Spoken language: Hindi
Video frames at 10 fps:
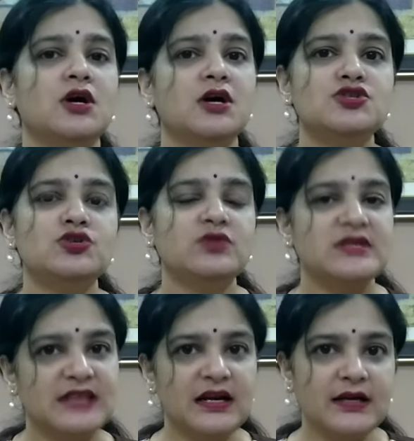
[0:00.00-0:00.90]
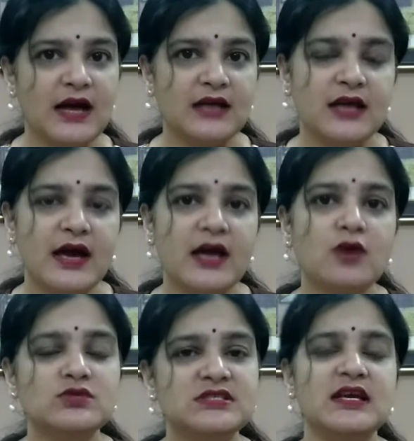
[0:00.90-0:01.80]
जो रिजल्ट आता है
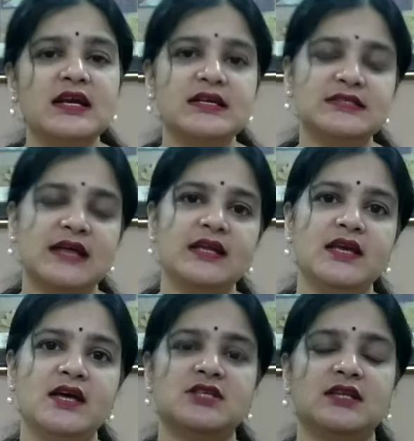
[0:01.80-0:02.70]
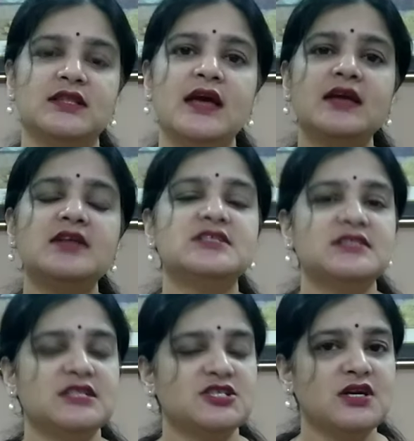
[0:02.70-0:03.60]
उससे ये डिसाइड किया जाता है कि
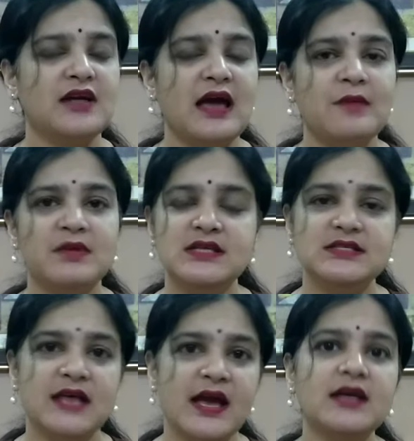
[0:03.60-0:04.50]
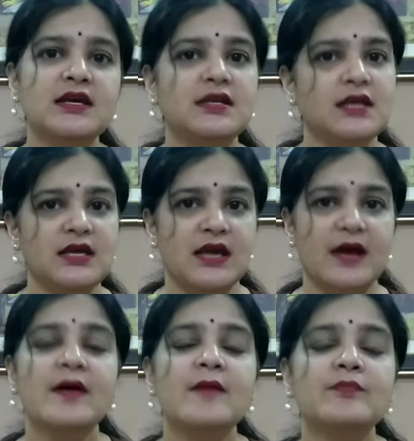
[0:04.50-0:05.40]
जेस्टेशनल डायबिटीज़ है कि नहीं है
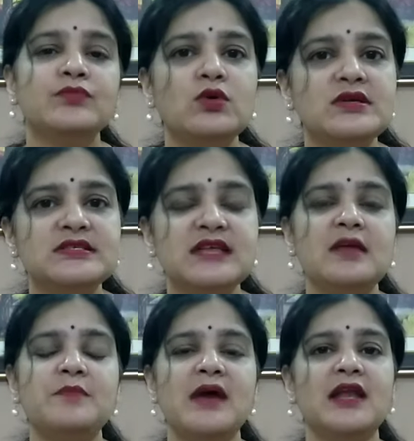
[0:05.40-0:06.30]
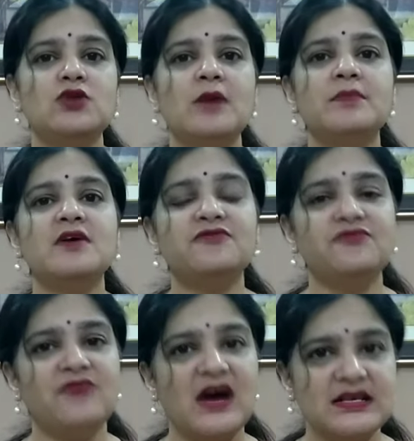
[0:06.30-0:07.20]
तो इसके लिए पहले तो आपका
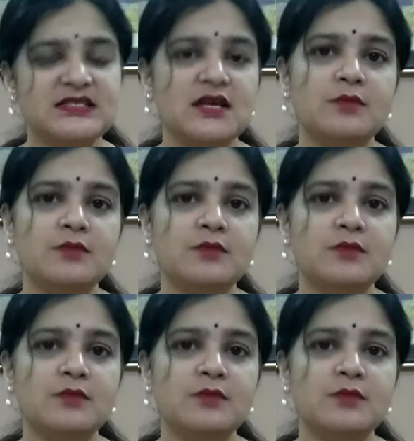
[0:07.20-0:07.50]
फास्टिंग